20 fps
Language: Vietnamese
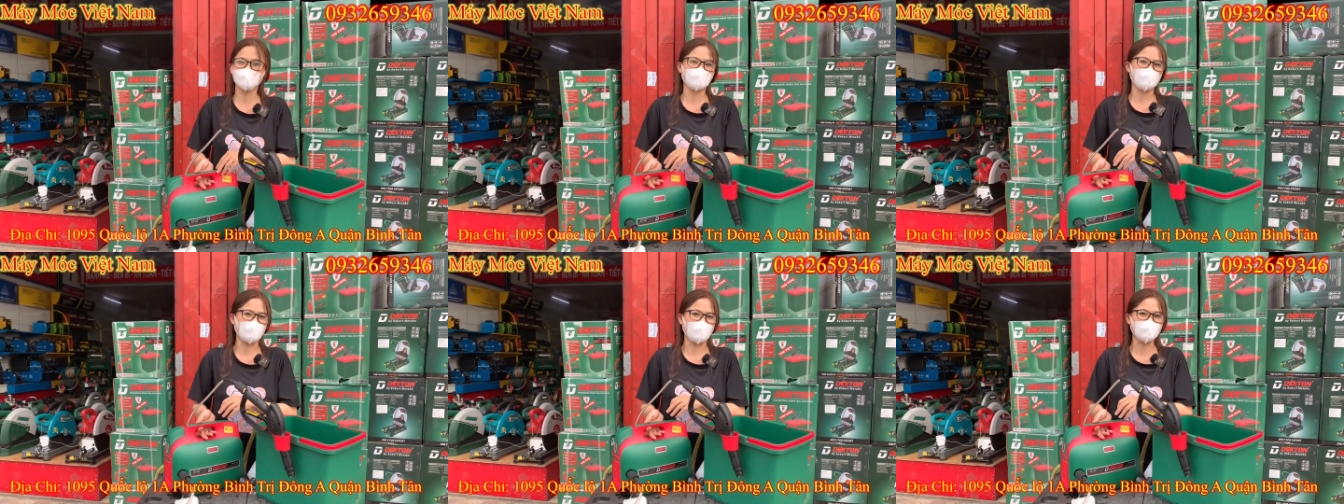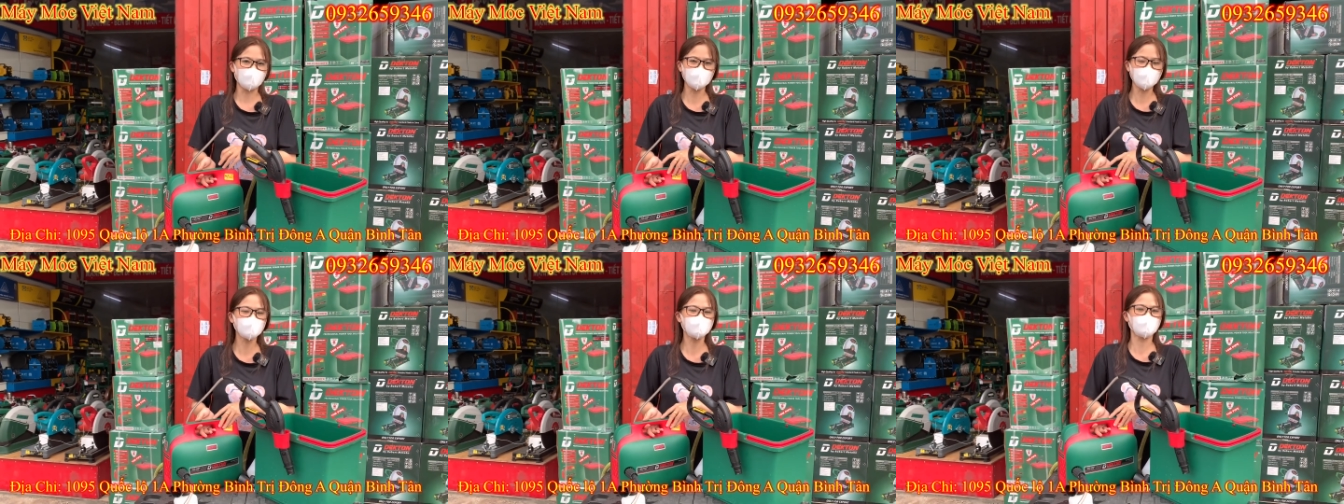
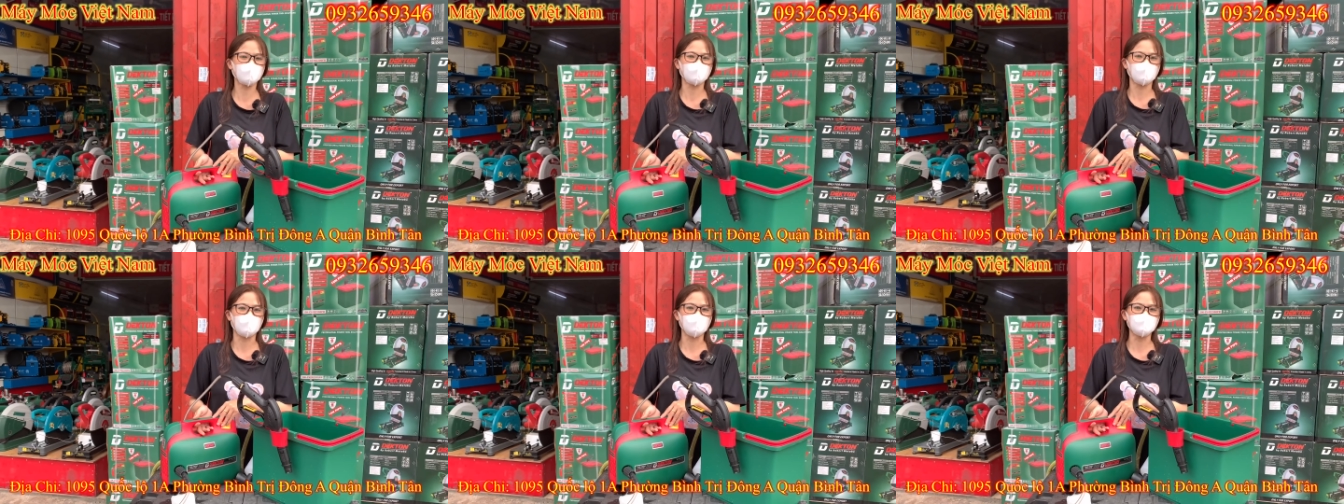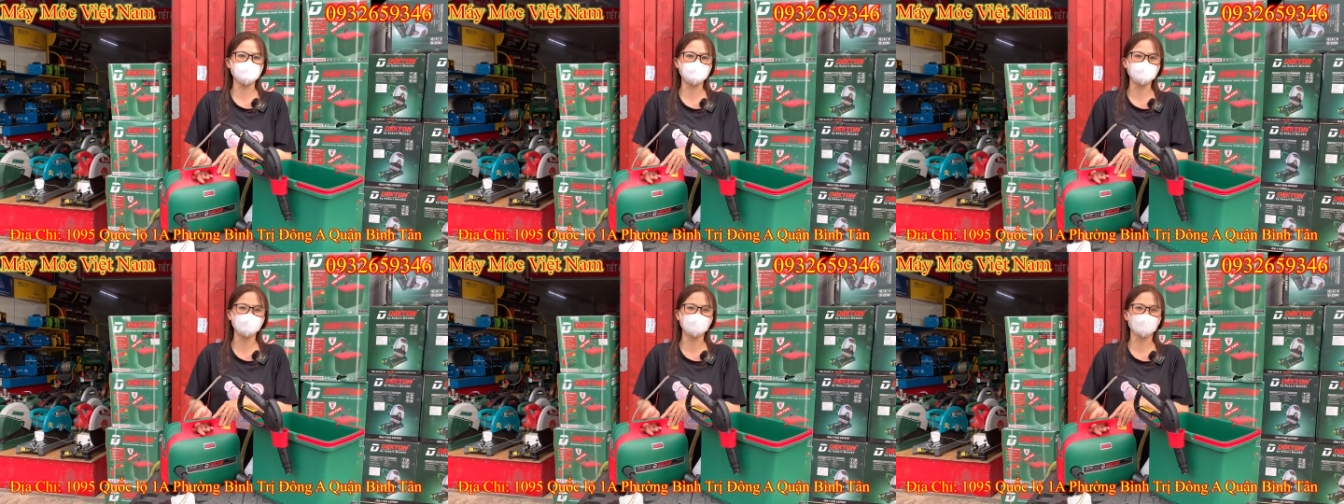rẻ nhất trên thị
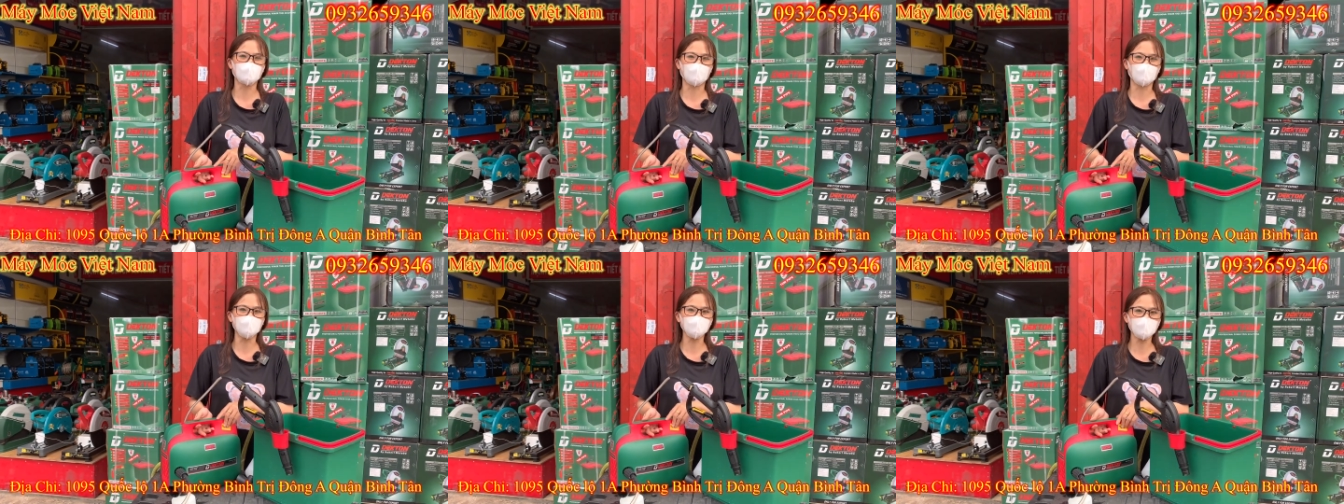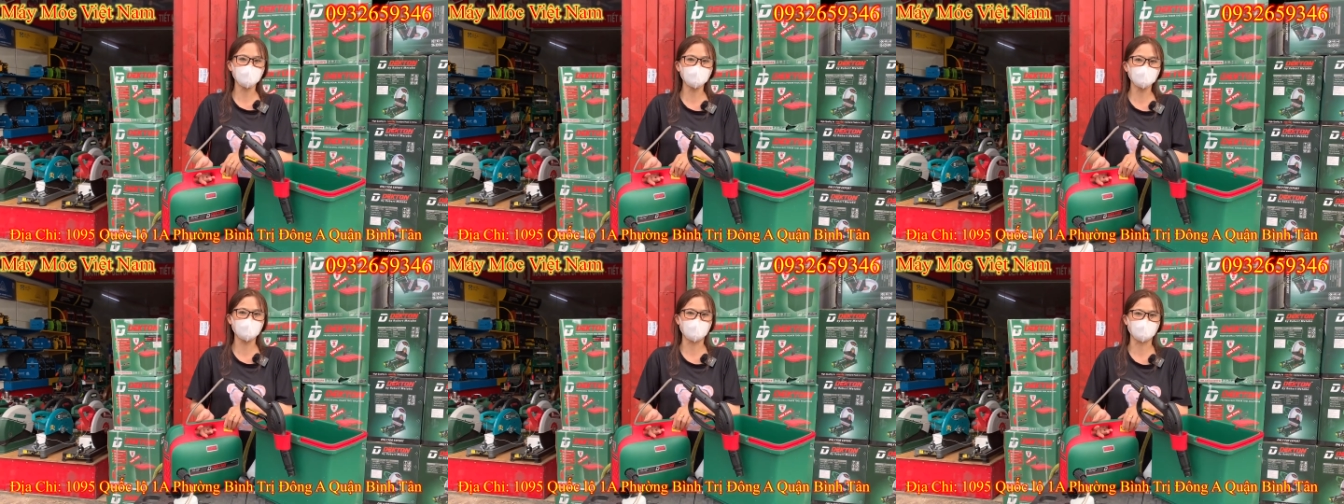trường cũng
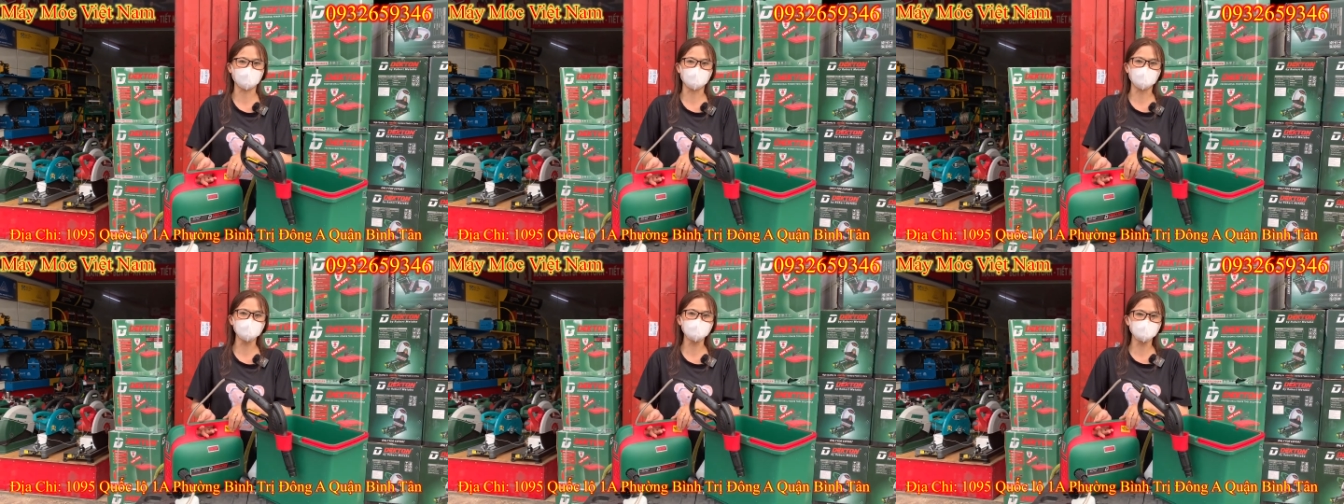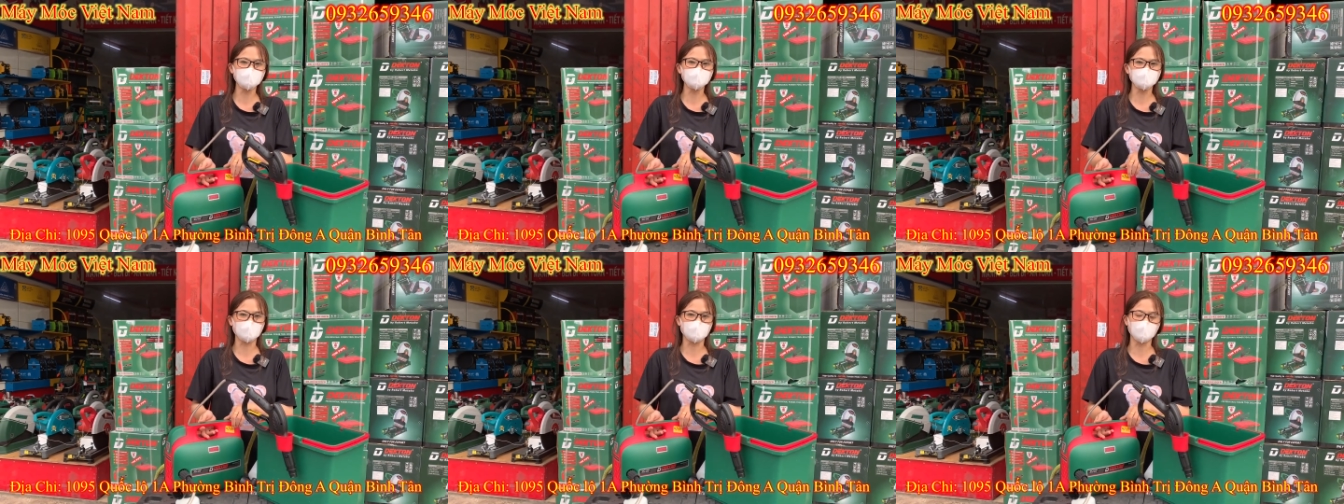như là những
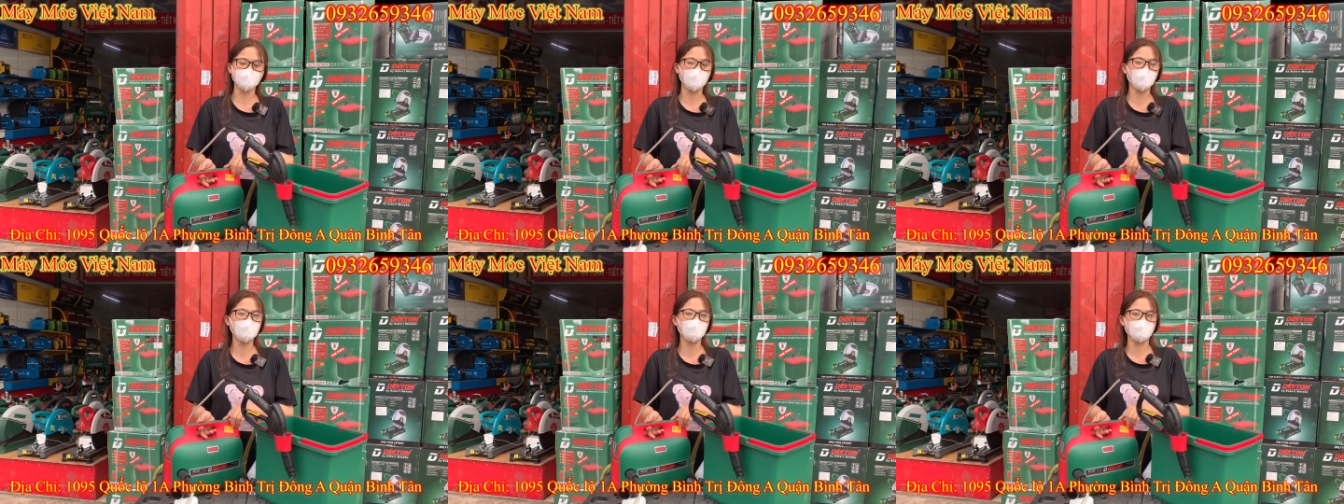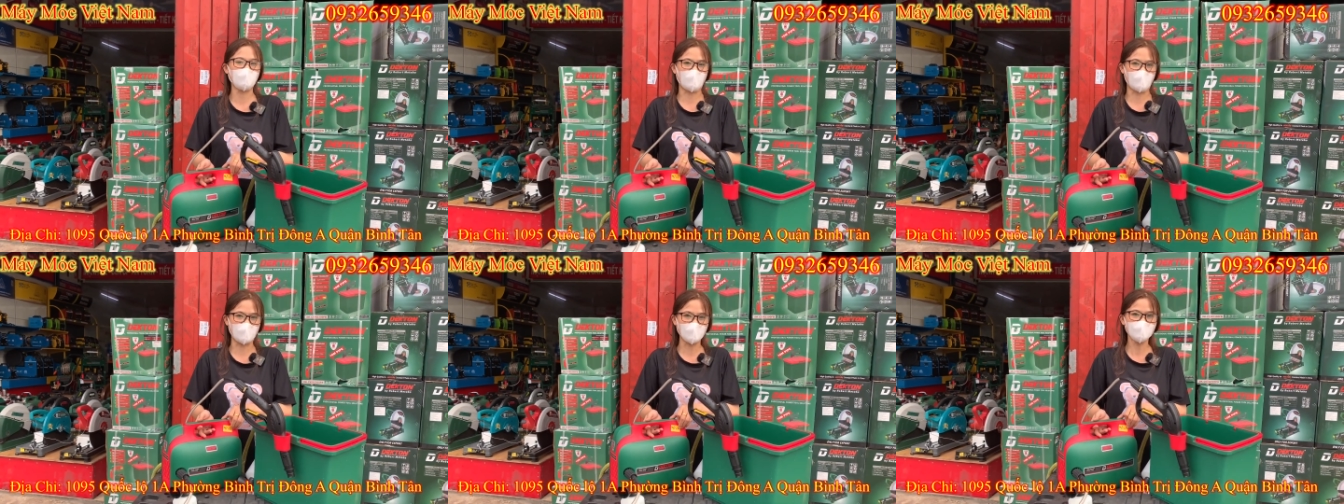chương trình ưu
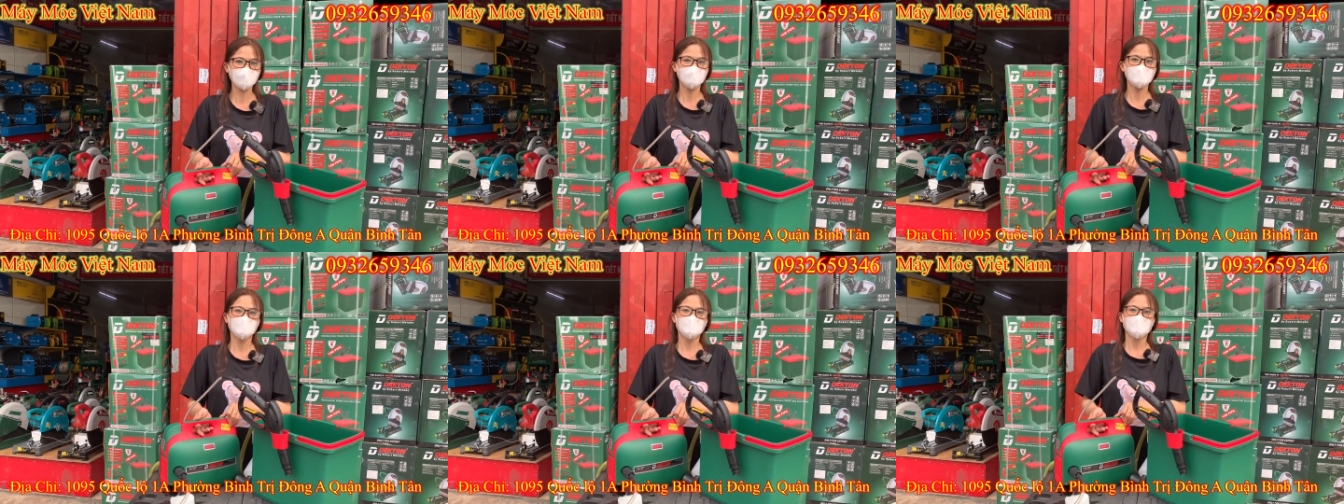đãi